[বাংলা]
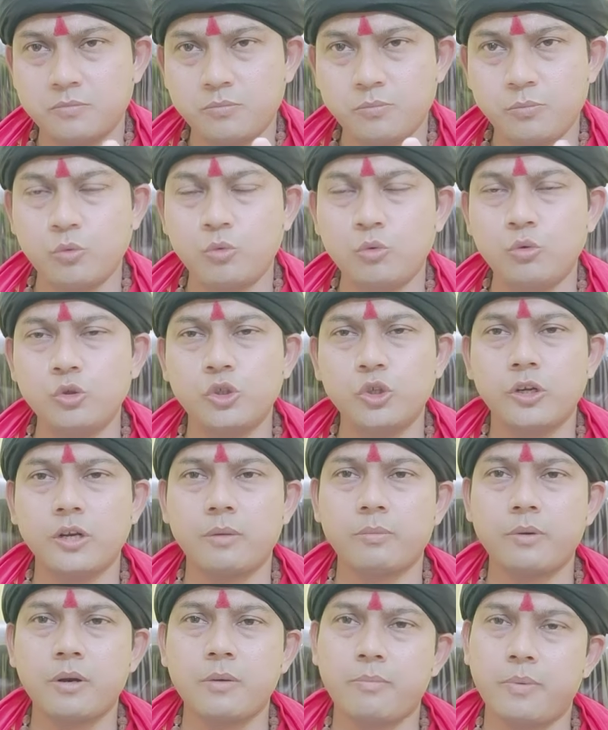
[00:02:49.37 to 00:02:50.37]
পুরুষ হন
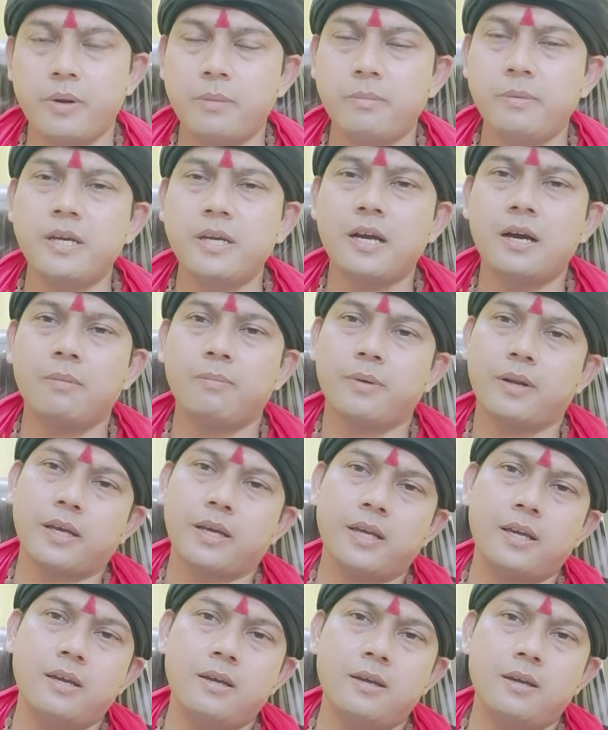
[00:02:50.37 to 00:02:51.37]
আপনার প্রেমিকা
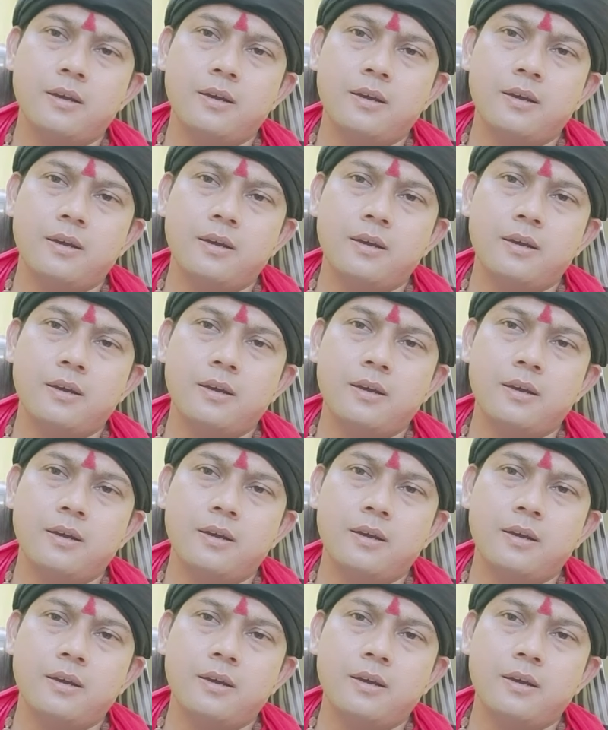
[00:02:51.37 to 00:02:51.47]
আপনাকে